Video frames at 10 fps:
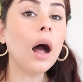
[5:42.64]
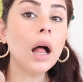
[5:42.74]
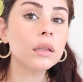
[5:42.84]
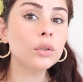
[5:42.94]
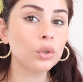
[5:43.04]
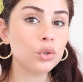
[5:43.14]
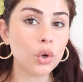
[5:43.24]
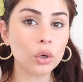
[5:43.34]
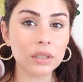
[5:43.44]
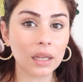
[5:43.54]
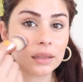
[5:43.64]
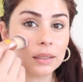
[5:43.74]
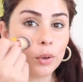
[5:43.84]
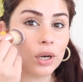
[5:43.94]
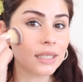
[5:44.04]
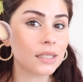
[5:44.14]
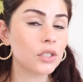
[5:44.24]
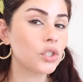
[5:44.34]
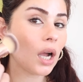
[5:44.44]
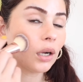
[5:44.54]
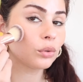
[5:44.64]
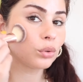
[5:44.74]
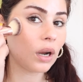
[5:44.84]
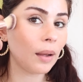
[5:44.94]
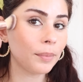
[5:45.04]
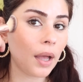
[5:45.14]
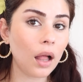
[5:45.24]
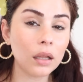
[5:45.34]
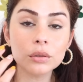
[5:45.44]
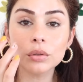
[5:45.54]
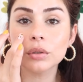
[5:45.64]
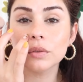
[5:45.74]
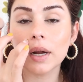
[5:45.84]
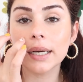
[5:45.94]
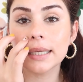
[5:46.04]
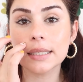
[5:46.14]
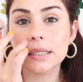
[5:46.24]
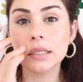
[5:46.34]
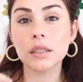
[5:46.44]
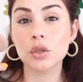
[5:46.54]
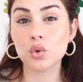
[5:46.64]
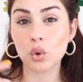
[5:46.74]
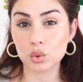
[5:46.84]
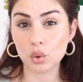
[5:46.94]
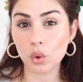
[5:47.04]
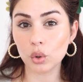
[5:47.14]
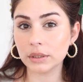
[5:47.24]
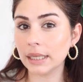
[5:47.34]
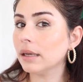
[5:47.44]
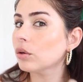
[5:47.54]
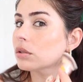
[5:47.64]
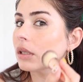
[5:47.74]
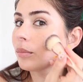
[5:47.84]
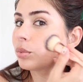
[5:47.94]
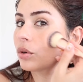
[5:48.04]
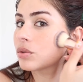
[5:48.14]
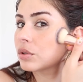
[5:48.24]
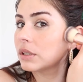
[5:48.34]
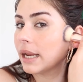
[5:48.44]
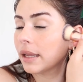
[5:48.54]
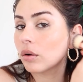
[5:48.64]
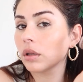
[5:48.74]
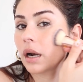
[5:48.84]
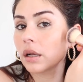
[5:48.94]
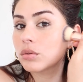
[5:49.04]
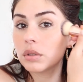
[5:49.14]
Alt tonu çok tatlı böyle sıcak duran bir alt tonu var. Kesinlikle çok soğuk değil. O yüzden bronzer renk olarak